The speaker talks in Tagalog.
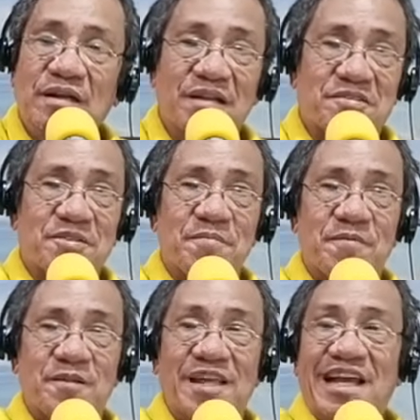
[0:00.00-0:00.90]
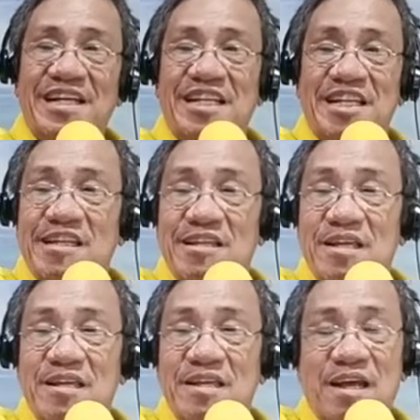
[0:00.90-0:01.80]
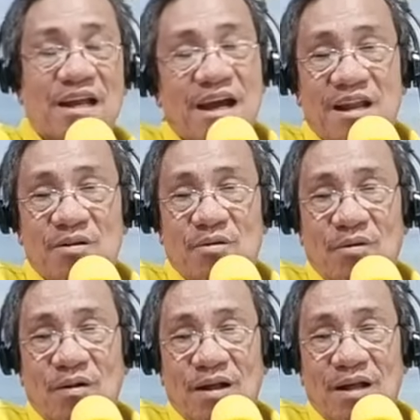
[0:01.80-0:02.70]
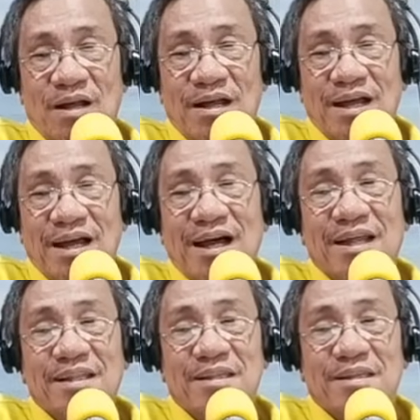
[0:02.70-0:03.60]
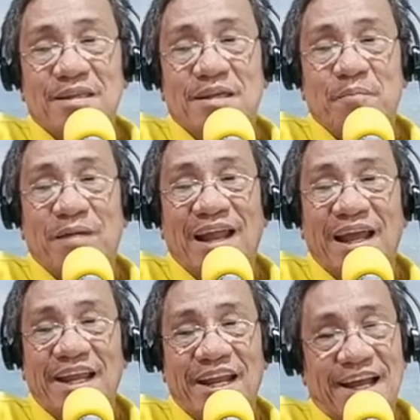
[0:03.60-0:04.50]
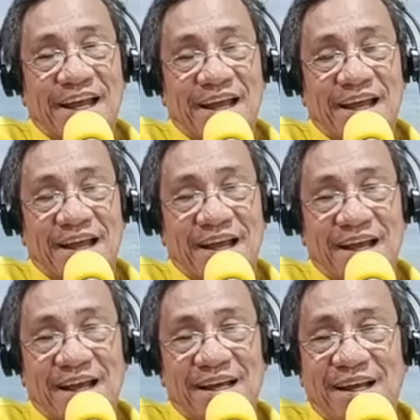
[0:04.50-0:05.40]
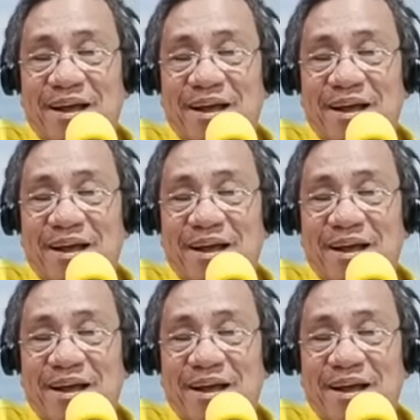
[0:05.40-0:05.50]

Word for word: Kat siyempre, ti ayan ita ni uh, Carlo at iti uh, balay nga uh,